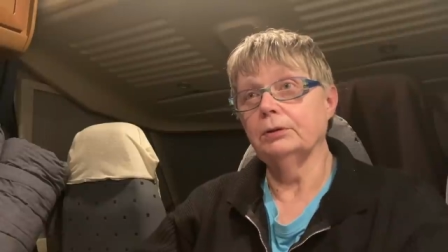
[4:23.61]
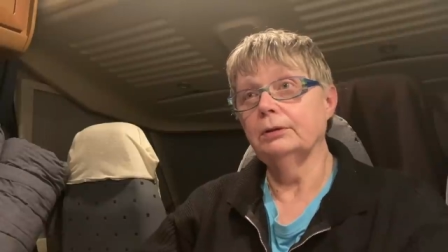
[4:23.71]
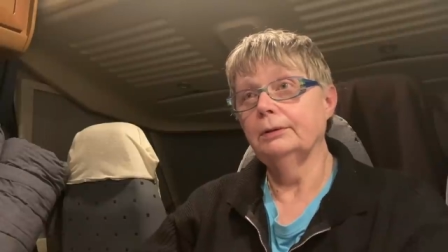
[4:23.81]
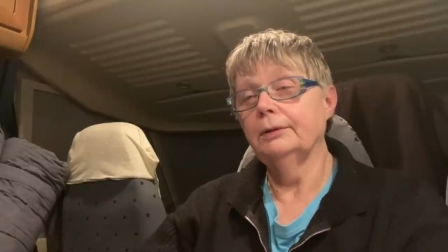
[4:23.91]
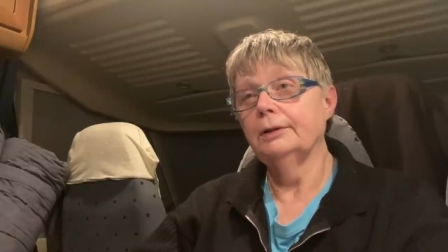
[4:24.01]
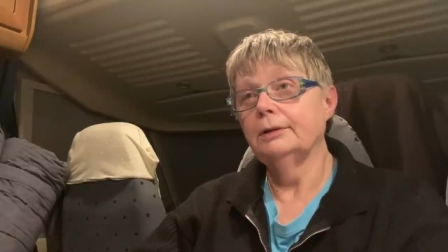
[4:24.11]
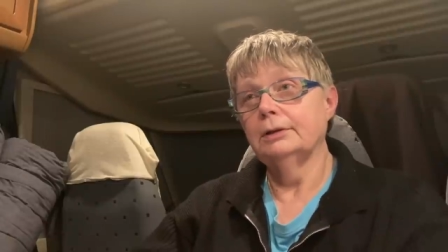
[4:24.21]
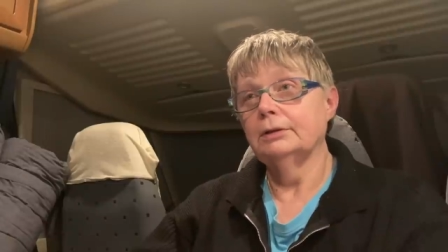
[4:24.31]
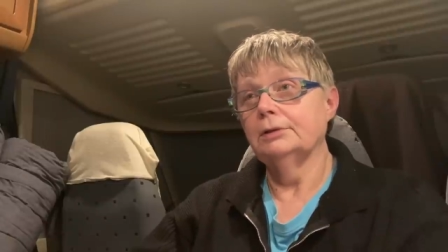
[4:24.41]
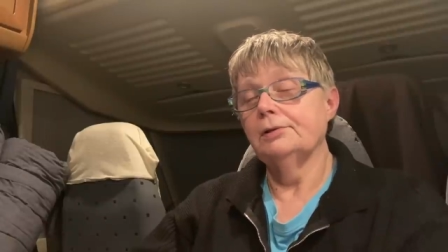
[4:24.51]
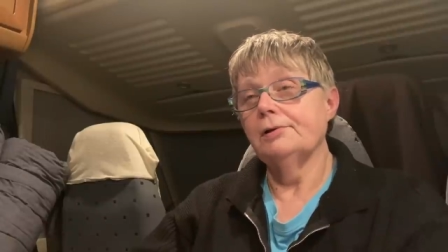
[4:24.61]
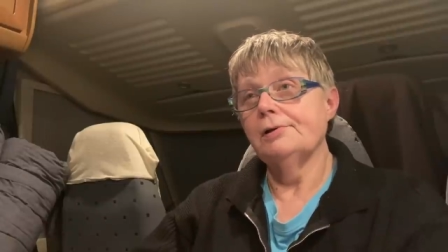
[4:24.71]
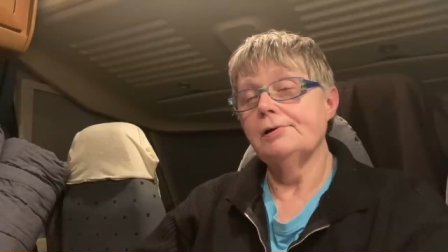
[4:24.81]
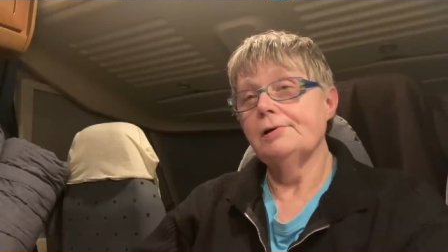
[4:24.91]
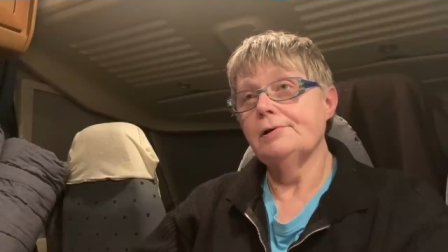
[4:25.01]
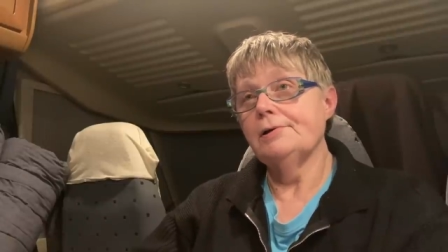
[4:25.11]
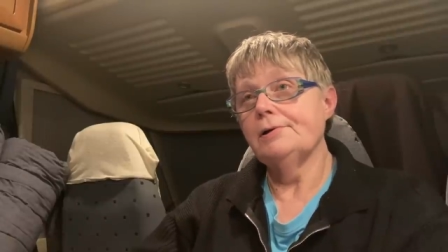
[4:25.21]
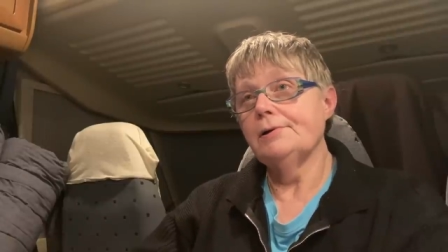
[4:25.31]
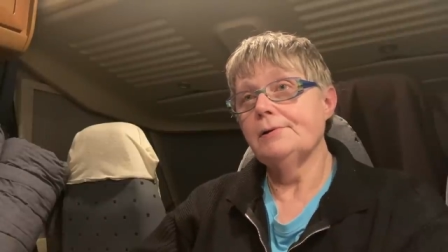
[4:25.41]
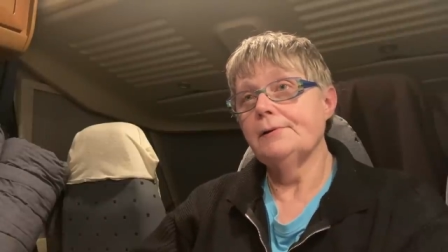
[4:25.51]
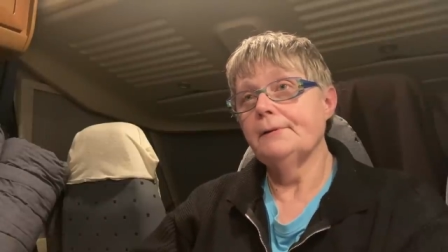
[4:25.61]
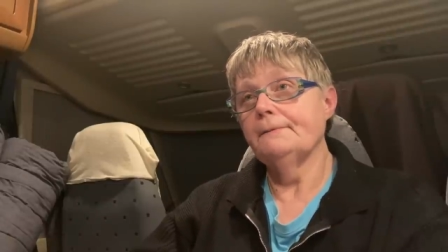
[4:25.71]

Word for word: Voilà. Puis si on a peur... Euh,